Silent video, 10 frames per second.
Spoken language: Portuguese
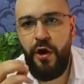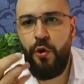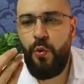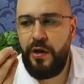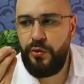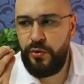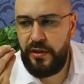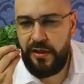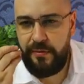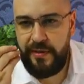Quando
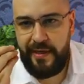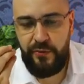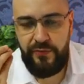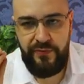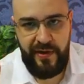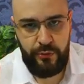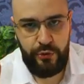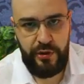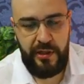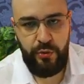determinado fato
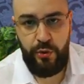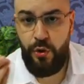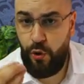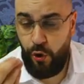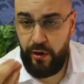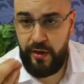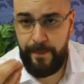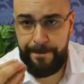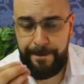gerador ocorre,